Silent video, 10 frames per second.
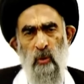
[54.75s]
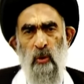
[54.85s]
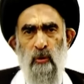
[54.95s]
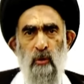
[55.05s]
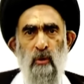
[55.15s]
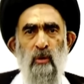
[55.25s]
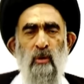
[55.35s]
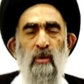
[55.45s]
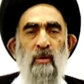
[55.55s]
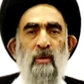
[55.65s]
قلت
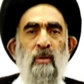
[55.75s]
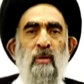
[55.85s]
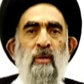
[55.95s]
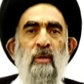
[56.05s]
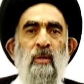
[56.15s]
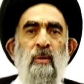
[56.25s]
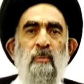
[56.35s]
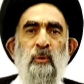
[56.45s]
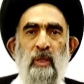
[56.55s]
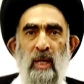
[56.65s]

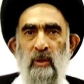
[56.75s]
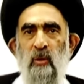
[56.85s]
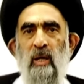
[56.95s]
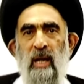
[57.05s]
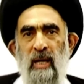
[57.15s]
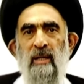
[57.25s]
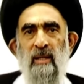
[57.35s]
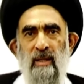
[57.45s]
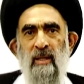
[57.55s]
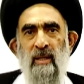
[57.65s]
مشكلتك
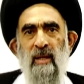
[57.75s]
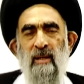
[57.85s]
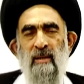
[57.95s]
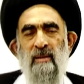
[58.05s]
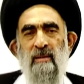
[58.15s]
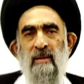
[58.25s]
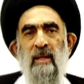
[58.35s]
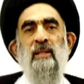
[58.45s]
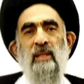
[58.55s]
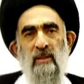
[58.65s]
الحقيقية
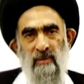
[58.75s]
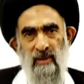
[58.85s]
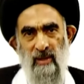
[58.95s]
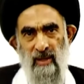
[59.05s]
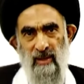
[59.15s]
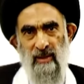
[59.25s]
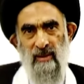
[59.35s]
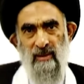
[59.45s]
ليست في ذلك